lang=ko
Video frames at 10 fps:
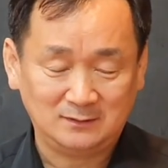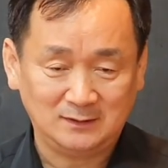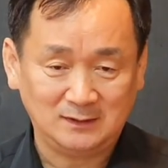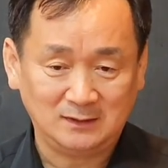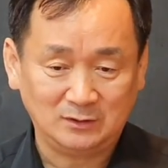
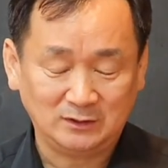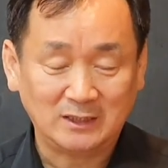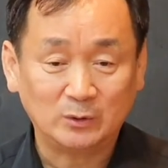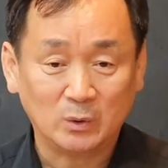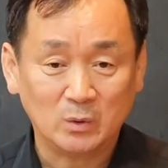이제
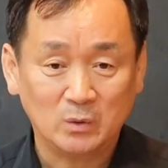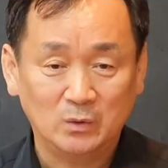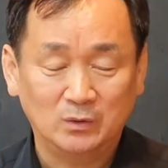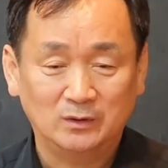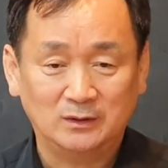차도
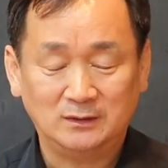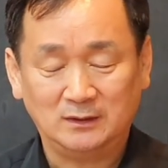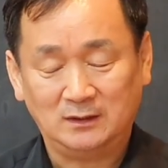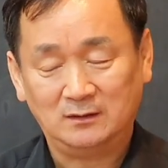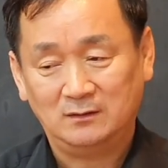
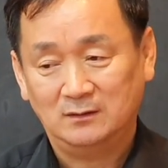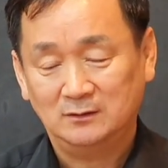이제